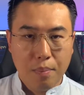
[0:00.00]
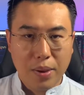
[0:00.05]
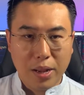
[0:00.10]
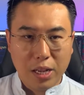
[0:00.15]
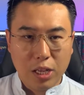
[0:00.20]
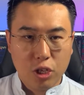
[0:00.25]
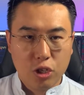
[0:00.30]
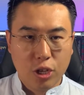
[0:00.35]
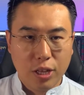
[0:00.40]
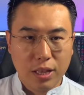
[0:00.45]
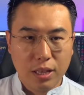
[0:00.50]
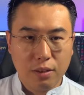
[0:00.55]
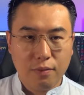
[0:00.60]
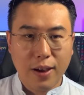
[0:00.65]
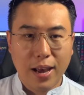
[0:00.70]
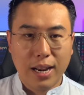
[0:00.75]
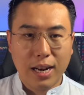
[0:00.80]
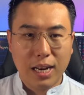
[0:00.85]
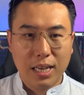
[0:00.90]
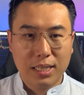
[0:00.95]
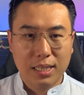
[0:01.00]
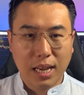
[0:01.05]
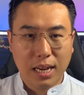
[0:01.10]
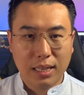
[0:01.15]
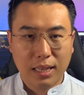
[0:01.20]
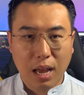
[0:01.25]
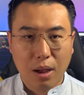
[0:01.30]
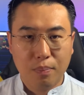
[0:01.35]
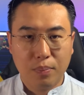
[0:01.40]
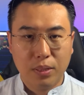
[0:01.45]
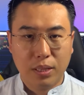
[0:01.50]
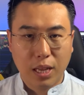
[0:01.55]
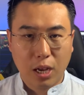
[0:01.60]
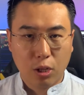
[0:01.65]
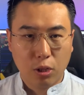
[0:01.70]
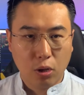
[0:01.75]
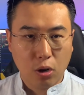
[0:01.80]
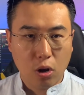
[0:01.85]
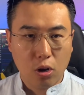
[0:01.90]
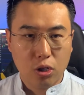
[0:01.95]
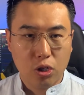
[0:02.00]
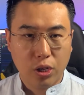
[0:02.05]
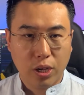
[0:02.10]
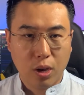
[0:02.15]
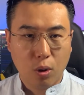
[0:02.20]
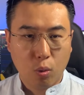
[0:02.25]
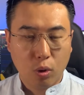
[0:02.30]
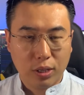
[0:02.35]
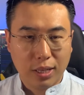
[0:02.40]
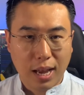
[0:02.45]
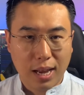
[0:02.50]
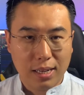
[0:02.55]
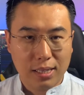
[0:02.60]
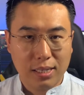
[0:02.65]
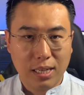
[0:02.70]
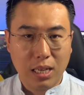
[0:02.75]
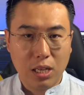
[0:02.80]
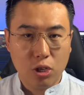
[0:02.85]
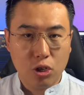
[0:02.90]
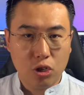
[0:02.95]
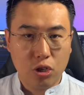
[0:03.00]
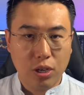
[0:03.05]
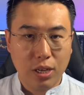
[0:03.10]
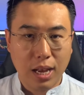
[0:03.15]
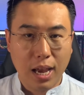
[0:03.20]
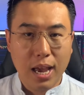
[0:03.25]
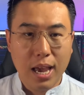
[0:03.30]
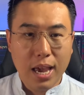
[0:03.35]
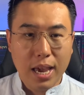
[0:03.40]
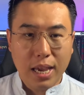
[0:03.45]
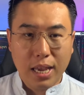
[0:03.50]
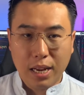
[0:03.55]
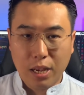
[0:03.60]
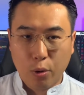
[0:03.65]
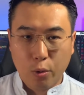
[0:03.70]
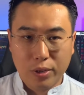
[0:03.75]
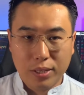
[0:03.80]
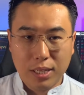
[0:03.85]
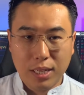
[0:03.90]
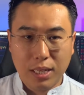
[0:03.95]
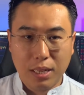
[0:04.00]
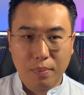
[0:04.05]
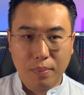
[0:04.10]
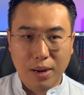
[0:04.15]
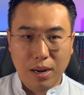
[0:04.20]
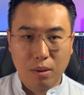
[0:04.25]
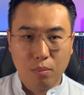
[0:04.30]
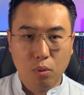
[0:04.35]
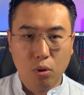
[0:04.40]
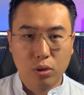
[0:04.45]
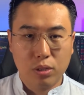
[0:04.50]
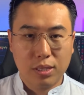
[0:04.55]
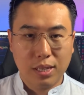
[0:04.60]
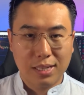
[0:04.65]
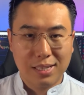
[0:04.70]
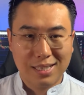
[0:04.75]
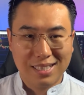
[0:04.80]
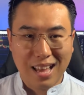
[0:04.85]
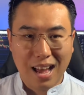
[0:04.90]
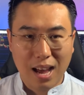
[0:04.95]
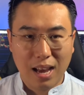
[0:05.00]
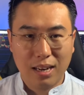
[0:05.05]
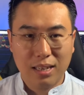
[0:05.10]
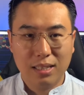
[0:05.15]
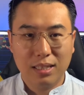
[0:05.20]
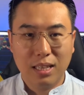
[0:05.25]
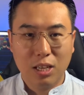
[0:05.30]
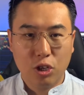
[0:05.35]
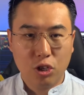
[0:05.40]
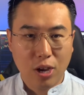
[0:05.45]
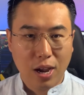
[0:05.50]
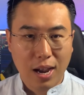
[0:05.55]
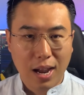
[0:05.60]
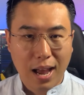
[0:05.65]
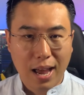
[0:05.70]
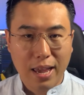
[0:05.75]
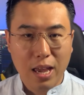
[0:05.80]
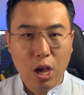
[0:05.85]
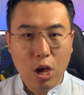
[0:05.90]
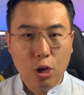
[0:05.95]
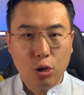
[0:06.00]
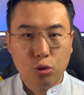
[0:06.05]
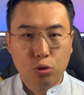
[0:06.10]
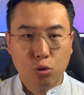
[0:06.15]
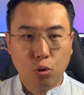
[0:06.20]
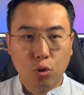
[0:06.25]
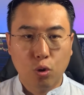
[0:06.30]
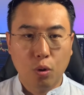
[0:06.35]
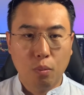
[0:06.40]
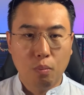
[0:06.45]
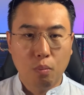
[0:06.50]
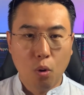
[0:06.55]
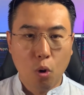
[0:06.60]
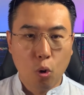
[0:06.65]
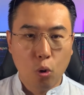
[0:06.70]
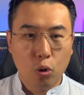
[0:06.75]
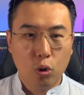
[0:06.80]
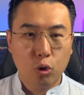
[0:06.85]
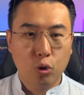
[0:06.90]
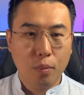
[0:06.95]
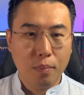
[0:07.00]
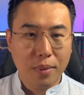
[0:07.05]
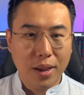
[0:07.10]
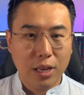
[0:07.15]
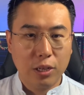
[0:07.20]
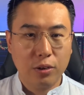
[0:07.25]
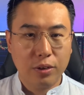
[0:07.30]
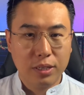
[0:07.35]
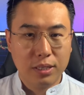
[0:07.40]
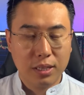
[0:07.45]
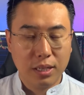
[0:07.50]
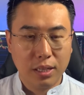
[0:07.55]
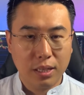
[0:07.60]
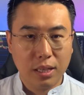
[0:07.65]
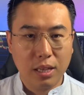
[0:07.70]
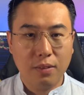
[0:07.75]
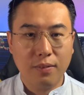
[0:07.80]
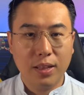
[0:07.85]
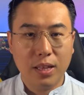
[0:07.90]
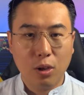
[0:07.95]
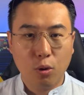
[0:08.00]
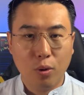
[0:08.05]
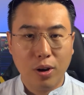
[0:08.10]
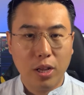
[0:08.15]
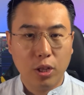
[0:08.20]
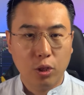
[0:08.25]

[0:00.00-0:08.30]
Per incentivare le start-up tecnologiche a quotarsi in Cina, i requisiti per la borsa Star di Shanghai sono molto meno restrittivi di quelli